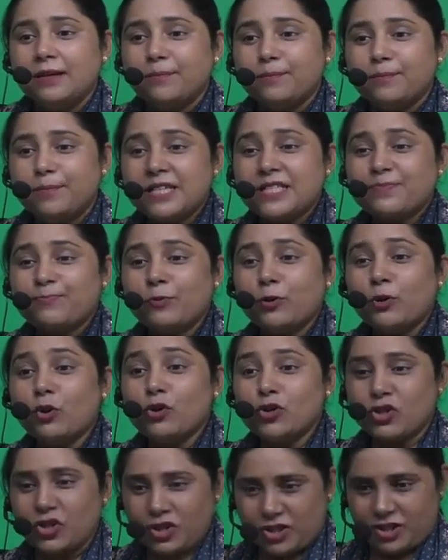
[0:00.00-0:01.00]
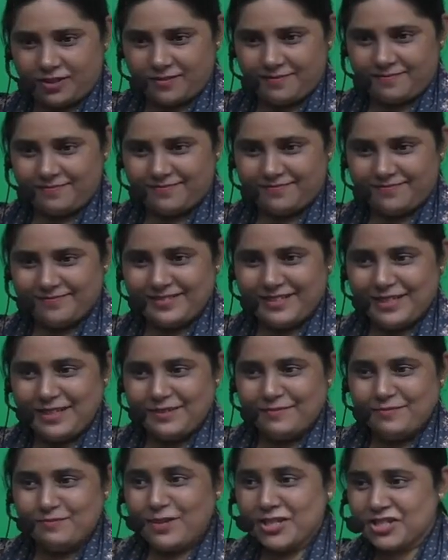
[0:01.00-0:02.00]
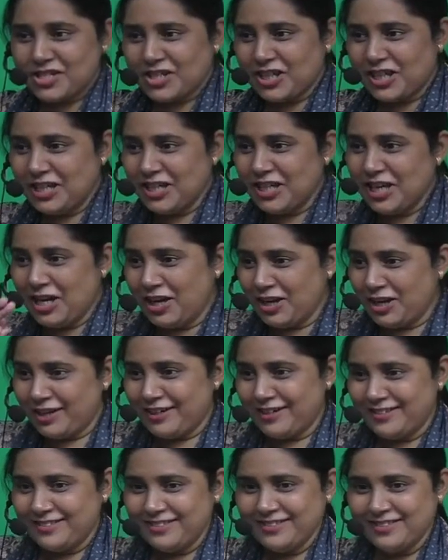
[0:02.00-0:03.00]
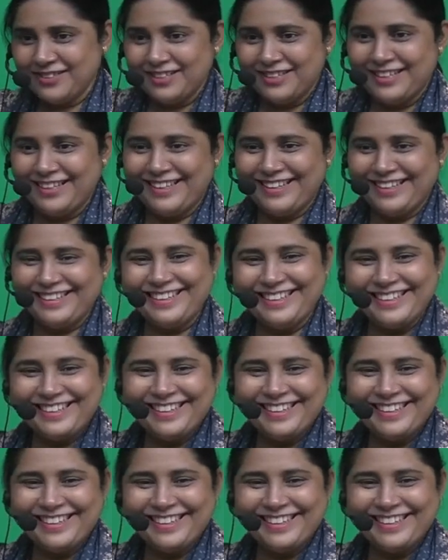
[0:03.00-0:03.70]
विष पुरुष विष कन्या है ना